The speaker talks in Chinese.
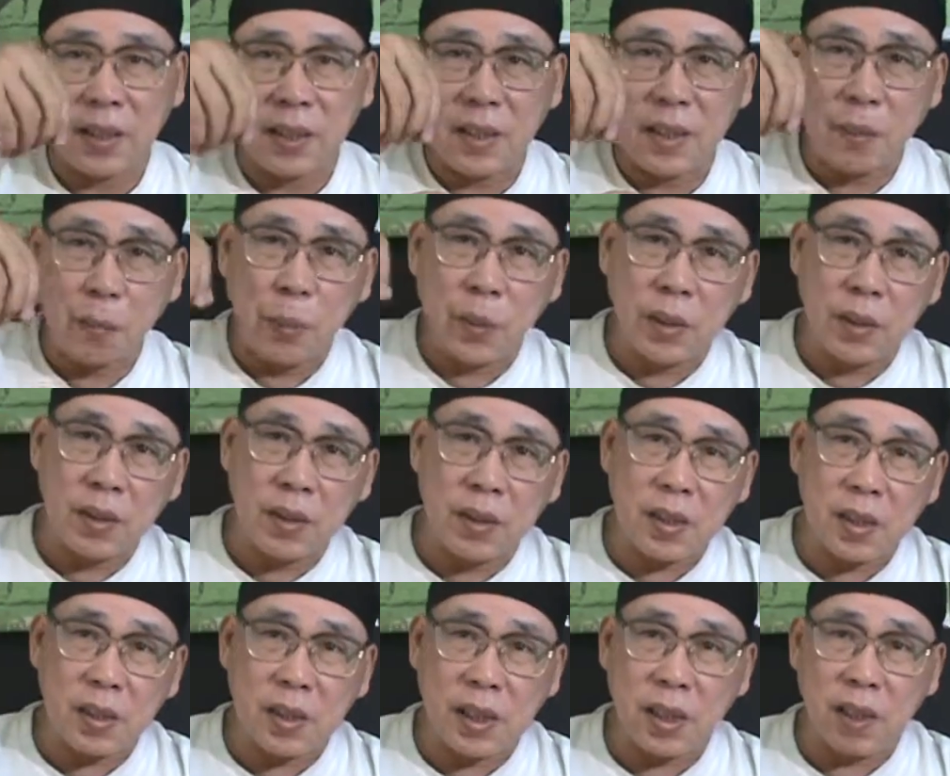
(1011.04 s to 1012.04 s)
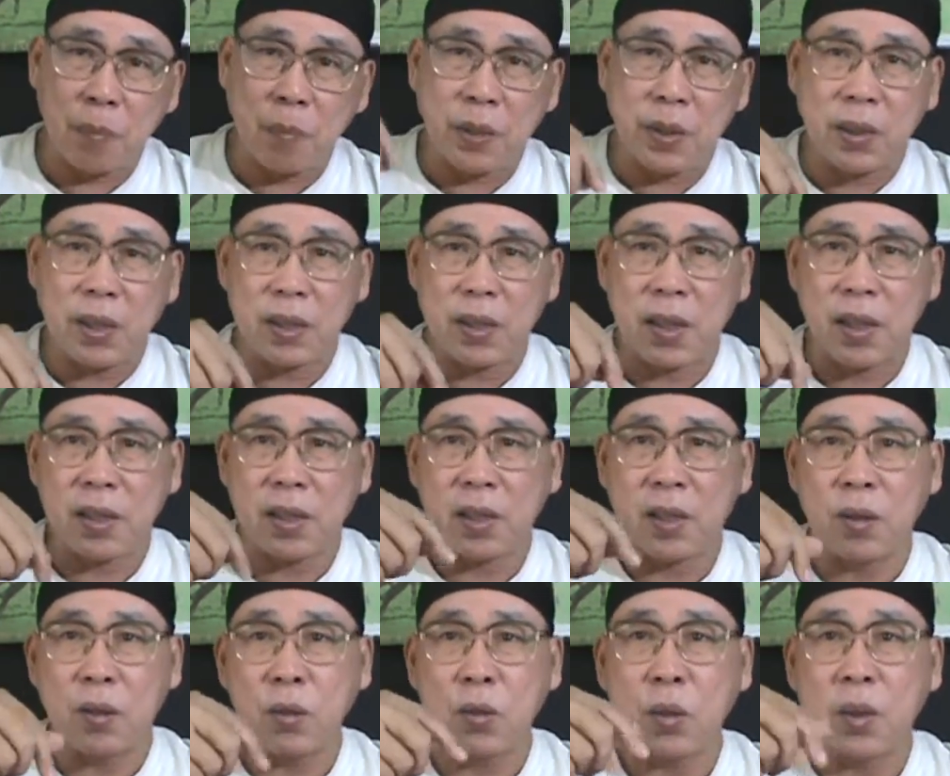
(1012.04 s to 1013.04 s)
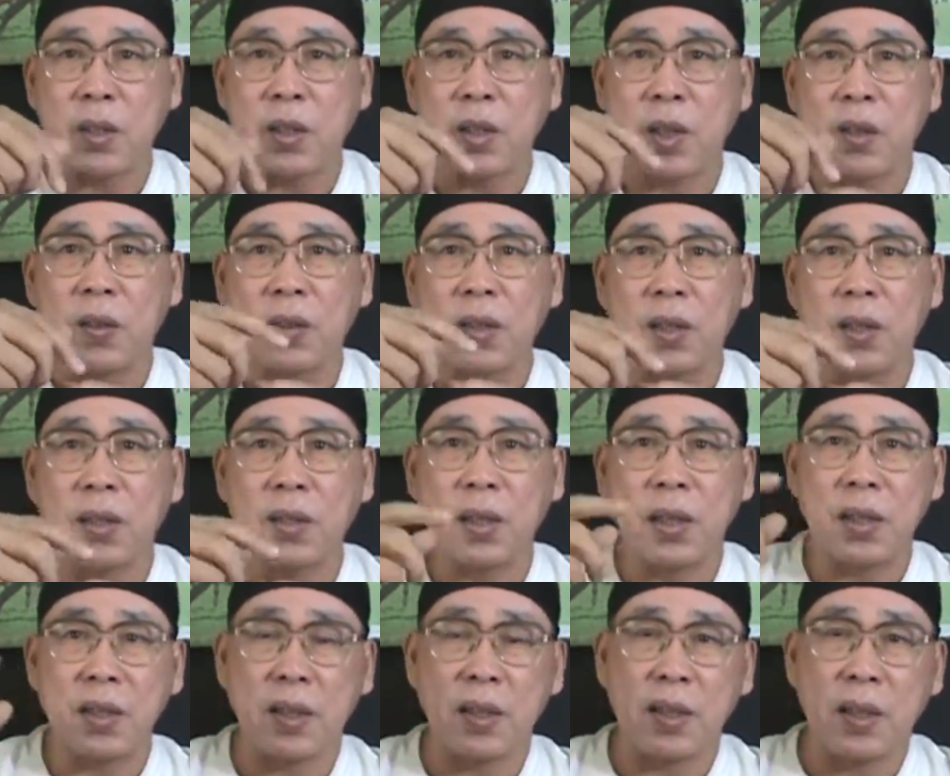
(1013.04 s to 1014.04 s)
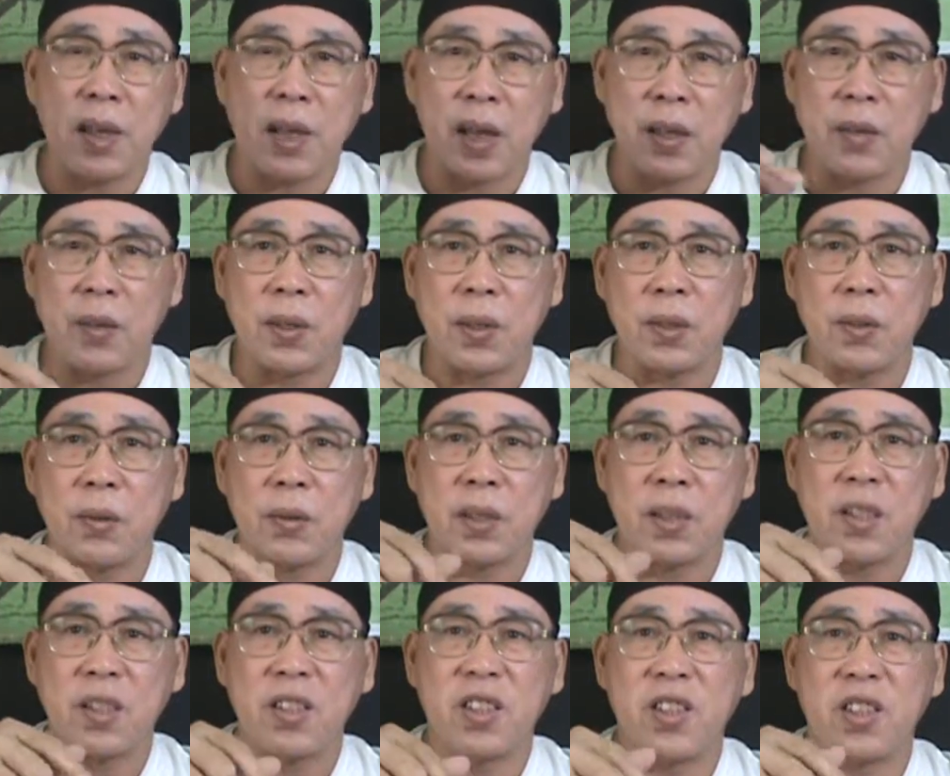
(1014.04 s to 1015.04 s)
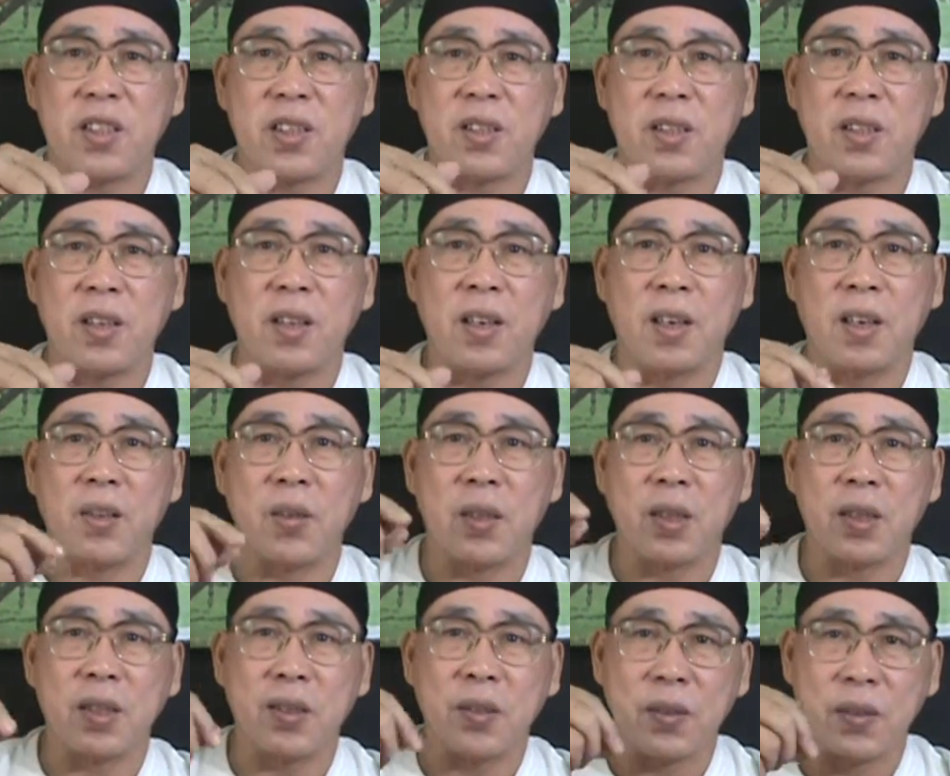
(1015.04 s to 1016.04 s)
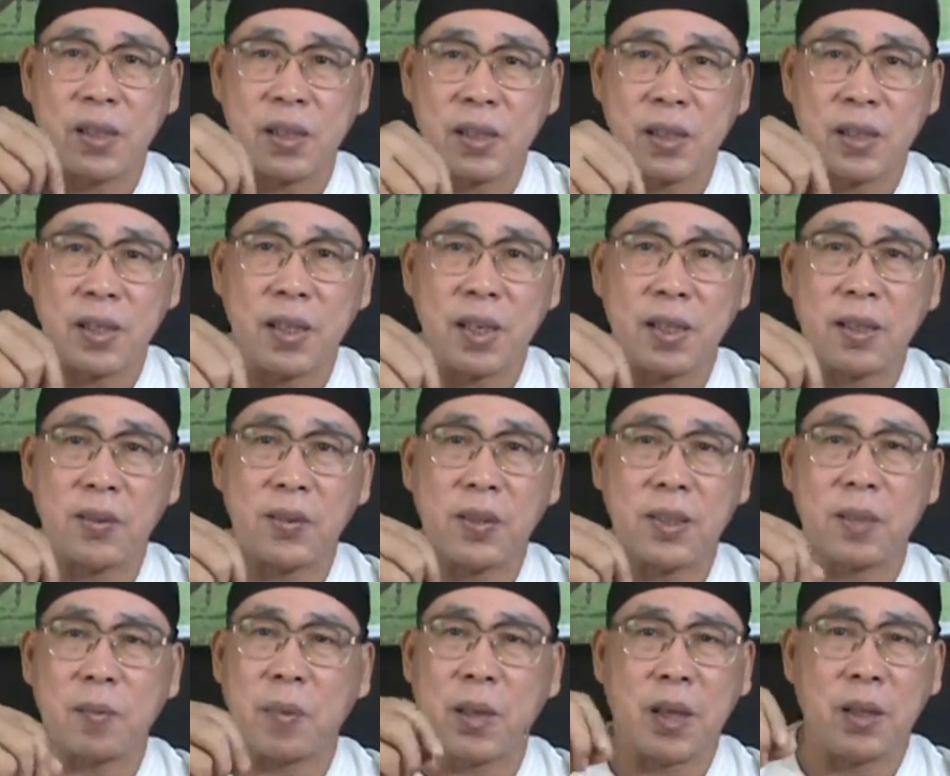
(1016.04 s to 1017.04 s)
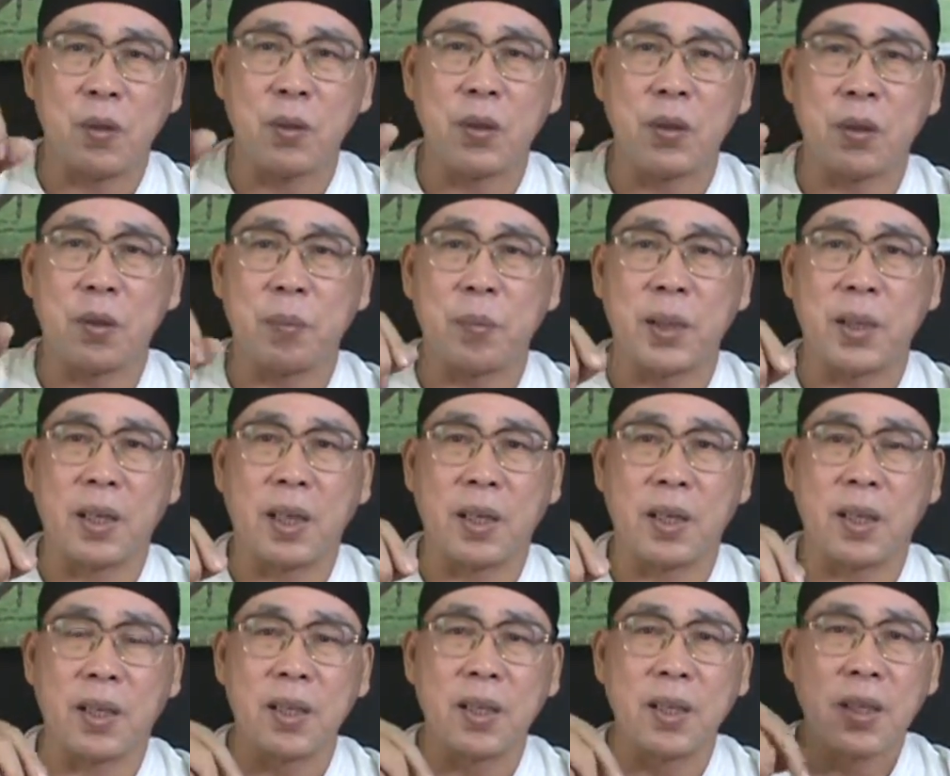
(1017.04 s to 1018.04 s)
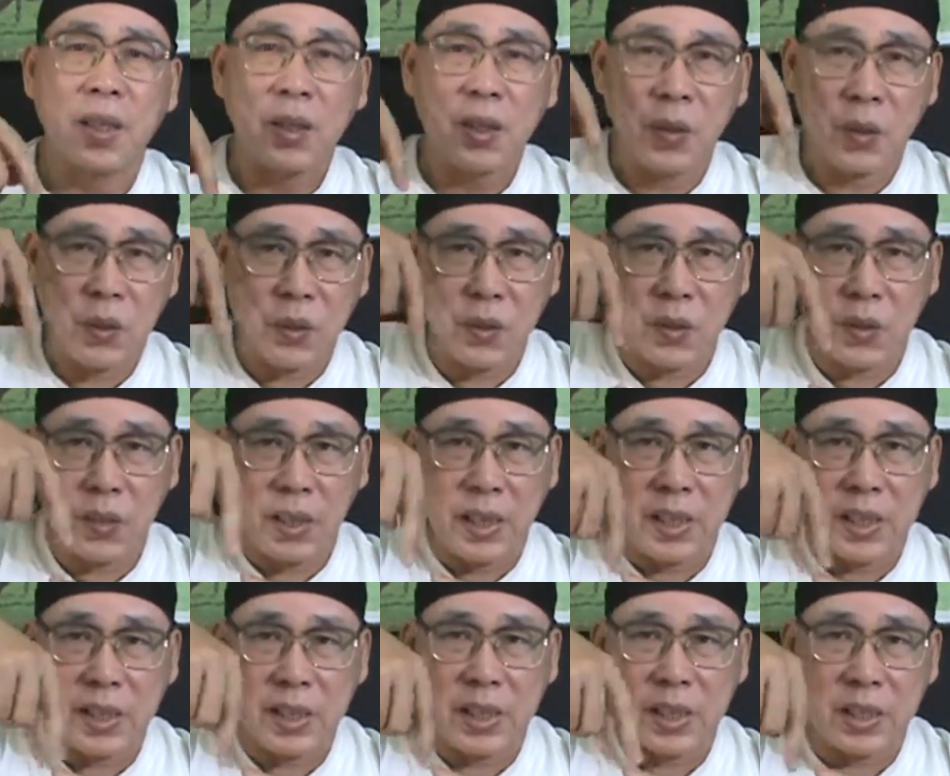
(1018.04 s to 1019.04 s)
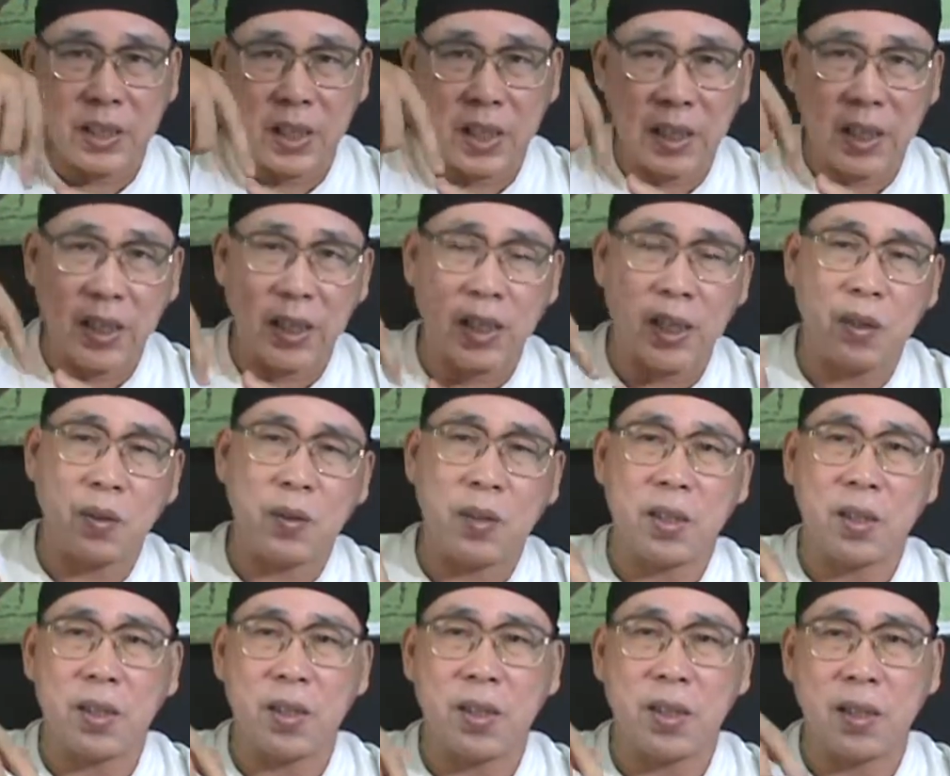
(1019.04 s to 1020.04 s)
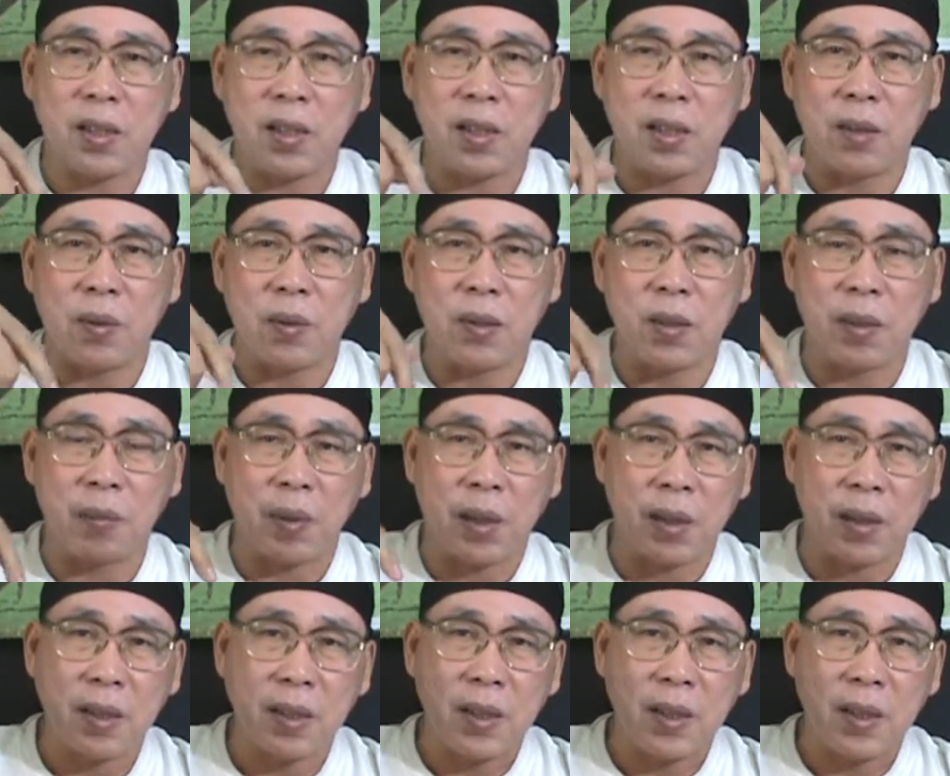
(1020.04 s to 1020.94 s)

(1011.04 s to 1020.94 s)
那 p r i print 这 3D printer 现在只能用塑胶哈，那还有人用的是纸啊，或者是用纸浆或者什么很多种名堂了，有的是用镭射切割，那都是 CNC 的东西嘛，